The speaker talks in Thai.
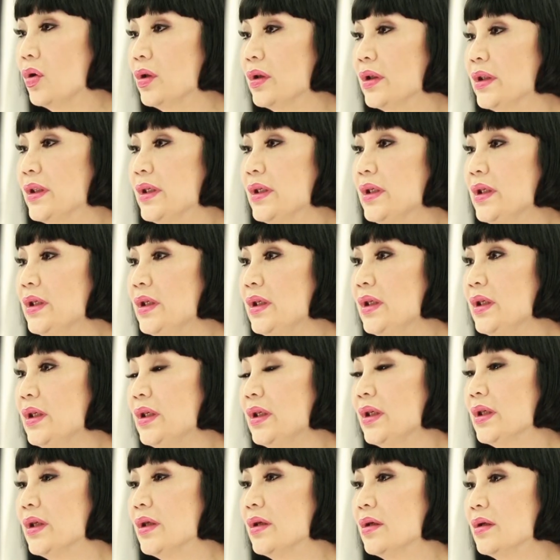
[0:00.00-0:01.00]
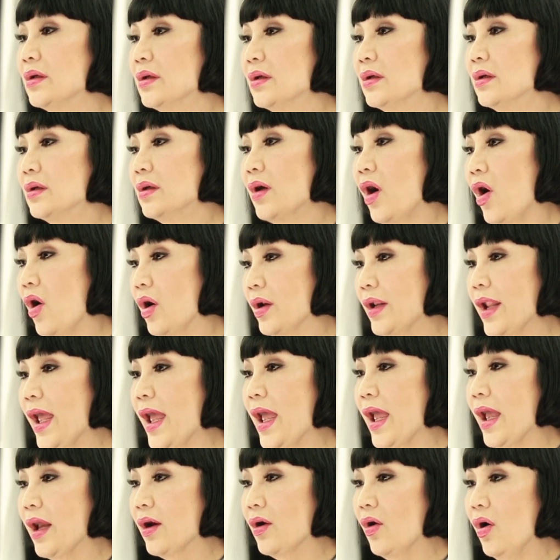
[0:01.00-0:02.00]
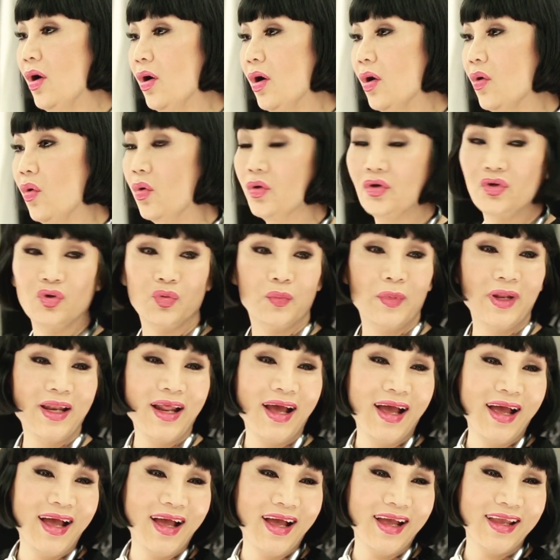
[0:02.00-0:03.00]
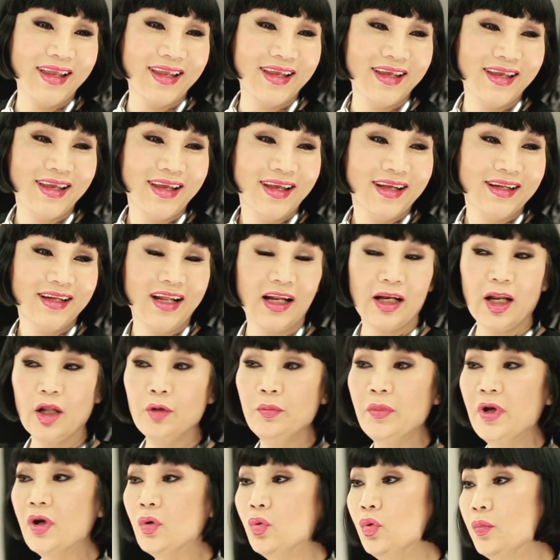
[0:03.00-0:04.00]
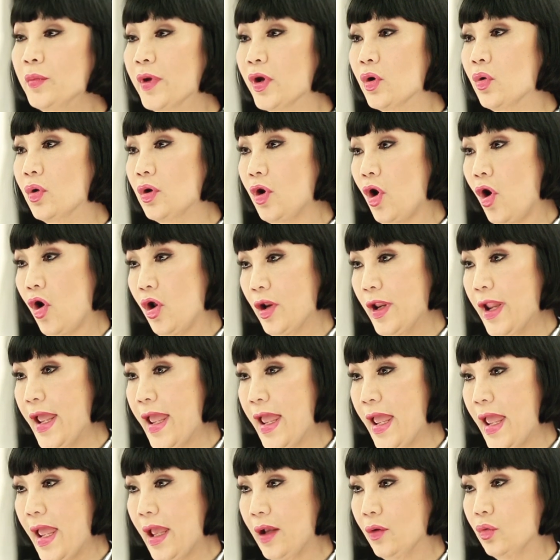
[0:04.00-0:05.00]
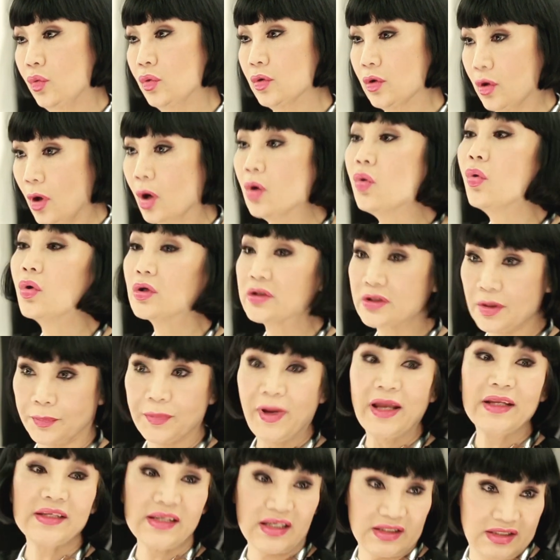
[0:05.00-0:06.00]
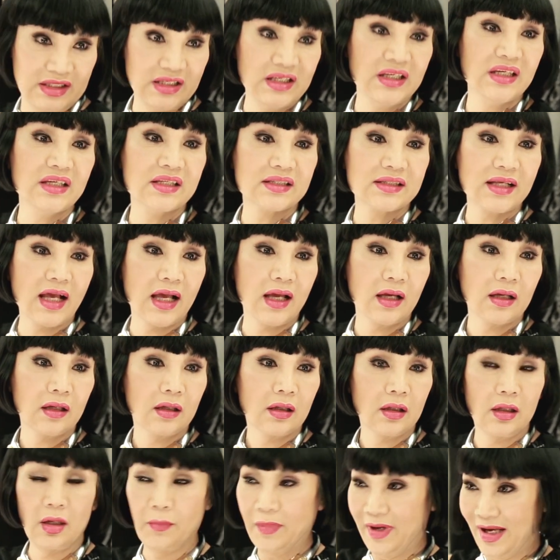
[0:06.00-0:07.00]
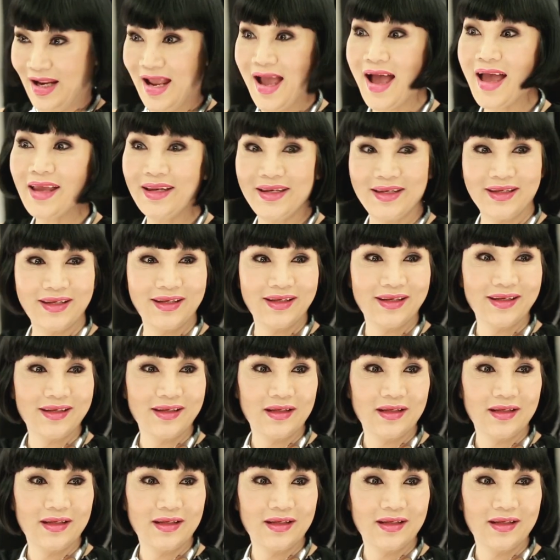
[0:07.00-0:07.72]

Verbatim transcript: คนที่อ่อนแอก็คงอยู่ไม่ได้ ดังนั้นเมื่อคุณเป็นคนอ่อนแอ คุณก็คงจะไปจากที่นี่ซะแล้วมันง่ายดี